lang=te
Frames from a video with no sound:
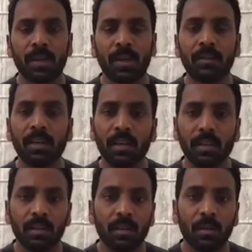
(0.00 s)
అయితే
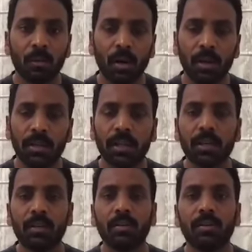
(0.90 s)

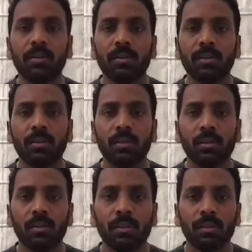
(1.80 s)
క్వారంటైన్లో
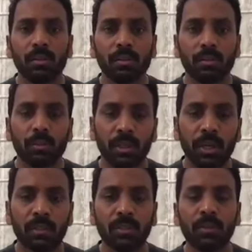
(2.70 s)
కొన్ని
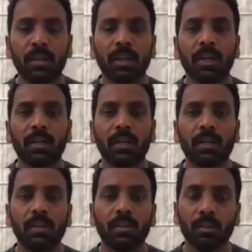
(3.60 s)
అసౌకర్యాలకి
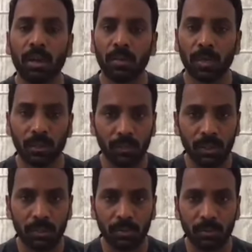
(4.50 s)
గురైన మాట
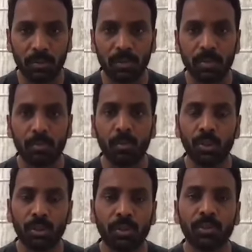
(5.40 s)
వాస్తవం
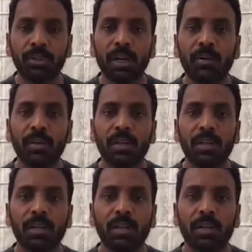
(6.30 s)
మొదటి రోజు కాబట్టి
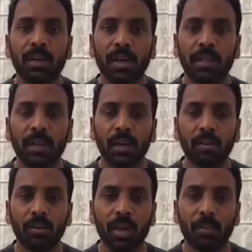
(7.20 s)

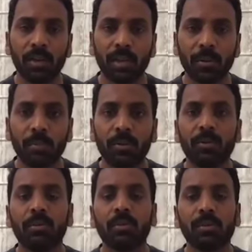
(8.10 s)
అధికారులు కూడా అప్పటికప్పుడు
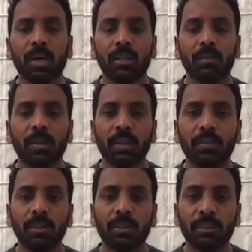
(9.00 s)
అంతమంది
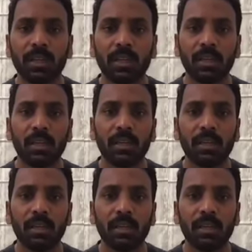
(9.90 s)
వచ్చేసరికి